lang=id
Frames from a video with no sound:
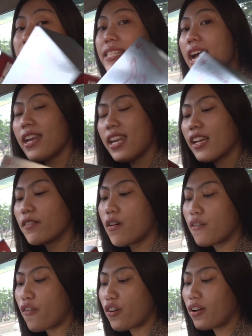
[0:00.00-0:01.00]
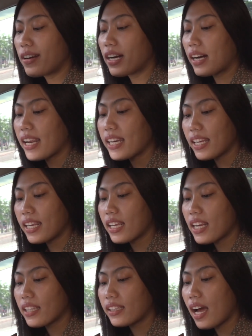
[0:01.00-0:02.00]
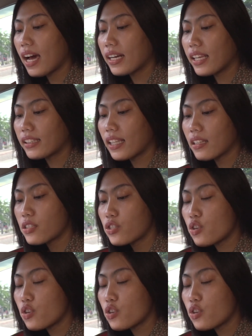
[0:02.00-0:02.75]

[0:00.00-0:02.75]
Jadi kedua phone holder ini nanti akan kita